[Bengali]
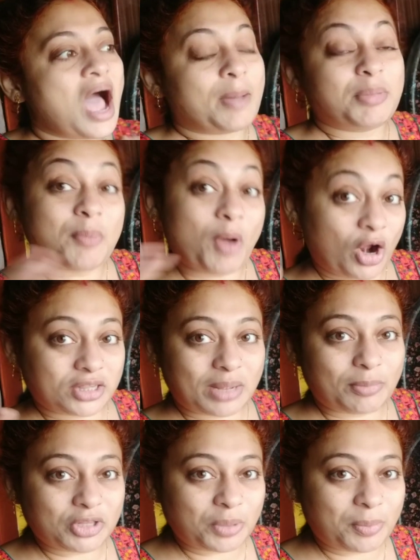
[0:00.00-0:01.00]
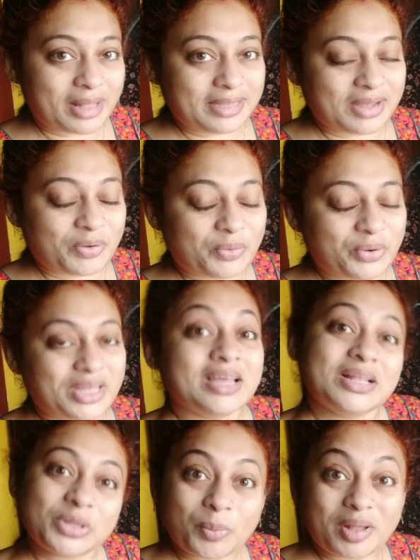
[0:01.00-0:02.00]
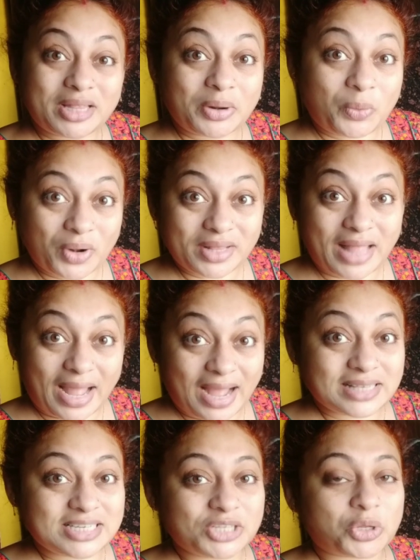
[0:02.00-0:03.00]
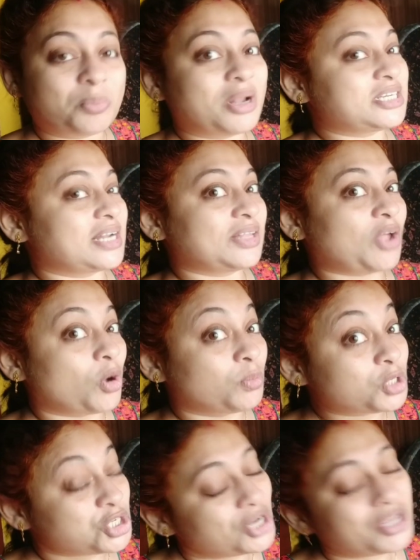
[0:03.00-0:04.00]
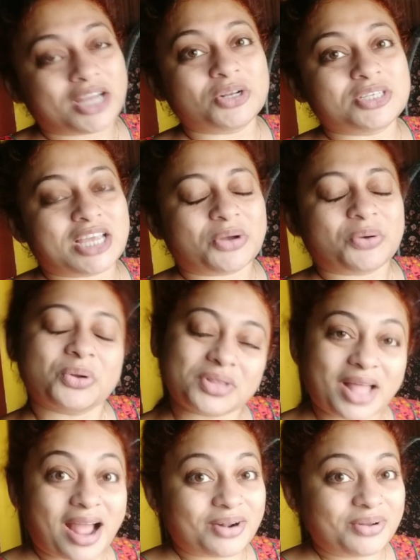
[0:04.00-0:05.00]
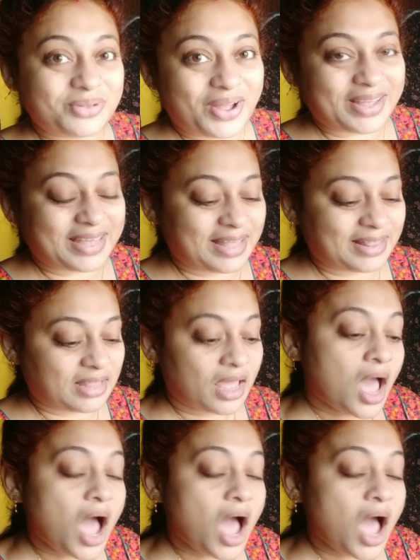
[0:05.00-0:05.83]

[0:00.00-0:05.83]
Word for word: আমি ভর্তা মতো বানিয়ে করি তোমাদের করে দেখাচ্ছি তোমরা সেটা অবশ্যই একটু চেক করো দারুণ হয় খেতে